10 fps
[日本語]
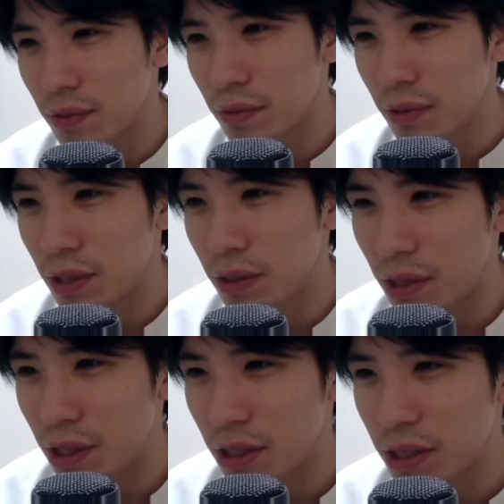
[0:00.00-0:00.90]
この辺の
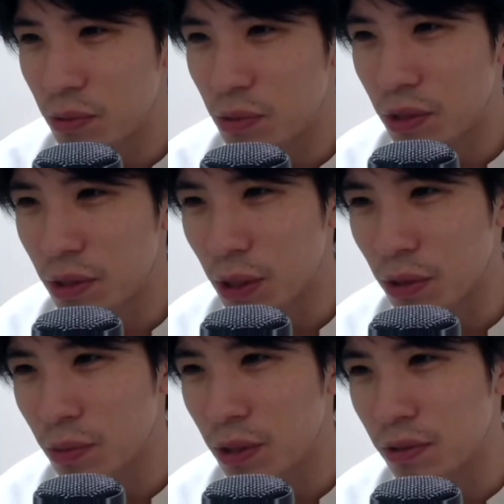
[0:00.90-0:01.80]
話も本にま
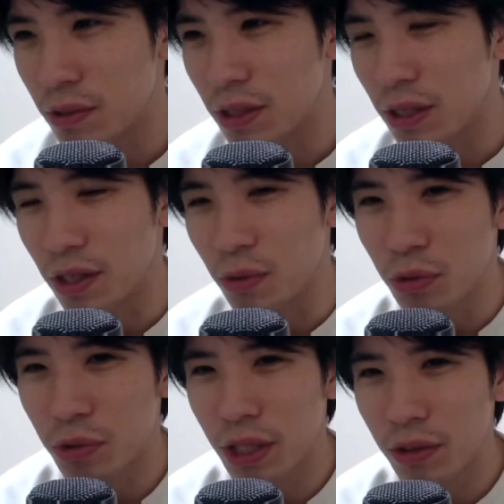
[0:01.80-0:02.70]
とめるんですかてかこ
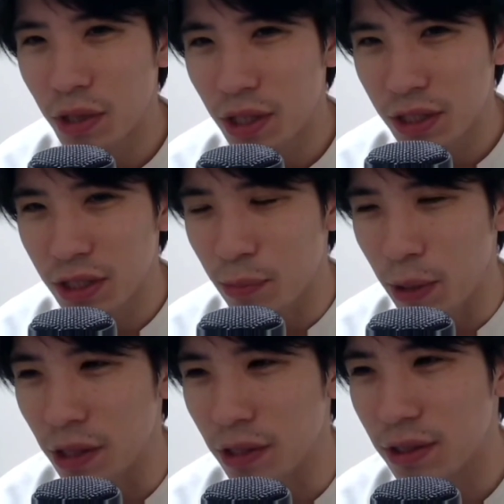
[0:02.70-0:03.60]
の辺の話が
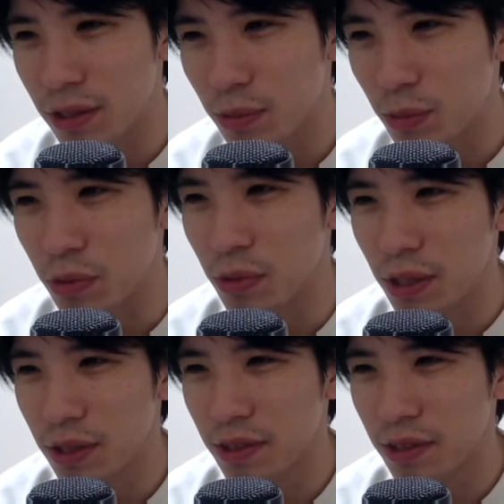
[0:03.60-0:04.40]
メインですね僕は